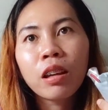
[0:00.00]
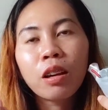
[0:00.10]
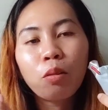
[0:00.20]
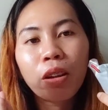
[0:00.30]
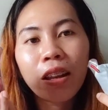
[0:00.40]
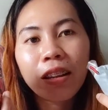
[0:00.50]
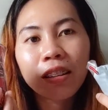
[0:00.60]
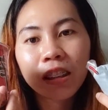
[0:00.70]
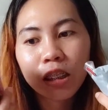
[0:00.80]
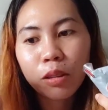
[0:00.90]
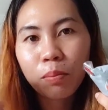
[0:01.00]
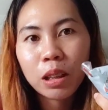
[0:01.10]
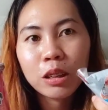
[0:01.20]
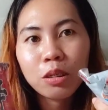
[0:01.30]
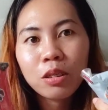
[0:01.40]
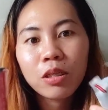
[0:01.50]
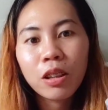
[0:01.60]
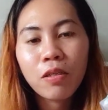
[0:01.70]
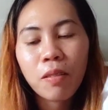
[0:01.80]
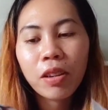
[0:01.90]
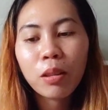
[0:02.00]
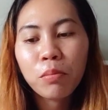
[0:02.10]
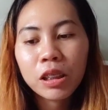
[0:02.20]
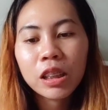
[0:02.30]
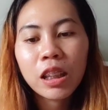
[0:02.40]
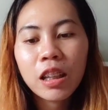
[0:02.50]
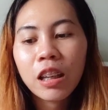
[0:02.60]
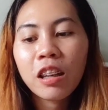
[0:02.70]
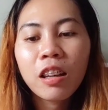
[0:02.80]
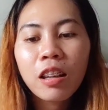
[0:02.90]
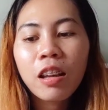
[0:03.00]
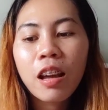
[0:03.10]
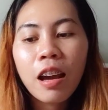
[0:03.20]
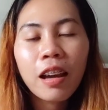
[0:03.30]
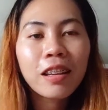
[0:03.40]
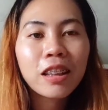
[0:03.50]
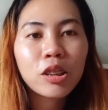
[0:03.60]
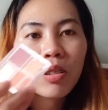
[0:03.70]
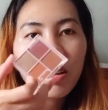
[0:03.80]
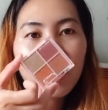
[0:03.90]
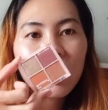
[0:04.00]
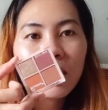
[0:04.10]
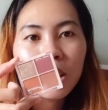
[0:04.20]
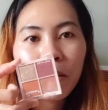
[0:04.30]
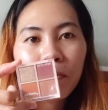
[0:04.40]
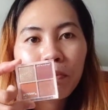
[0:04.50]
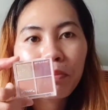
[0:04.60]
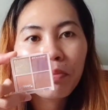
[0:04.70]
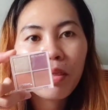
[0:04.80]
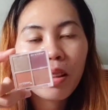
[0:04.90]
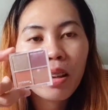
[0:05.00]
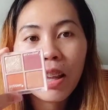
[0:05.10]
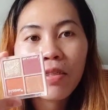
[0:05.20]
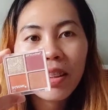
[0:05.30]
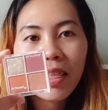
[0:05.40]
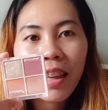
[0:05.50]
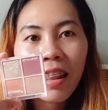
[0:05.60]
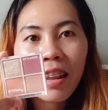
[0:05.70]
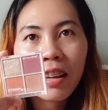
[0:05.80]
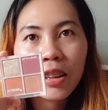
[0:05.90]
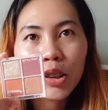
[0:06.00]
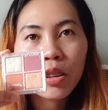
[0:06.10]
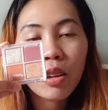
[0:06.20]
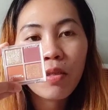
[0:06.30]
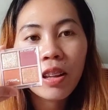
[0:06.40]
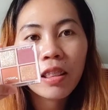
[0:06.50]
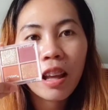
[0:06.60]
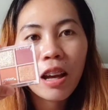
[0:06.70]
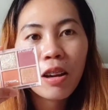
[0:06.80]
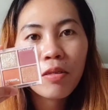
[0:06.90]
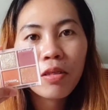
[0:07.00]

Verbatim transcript: 160 peso if I'm not mistaken. And this one is $11. So, equivalent of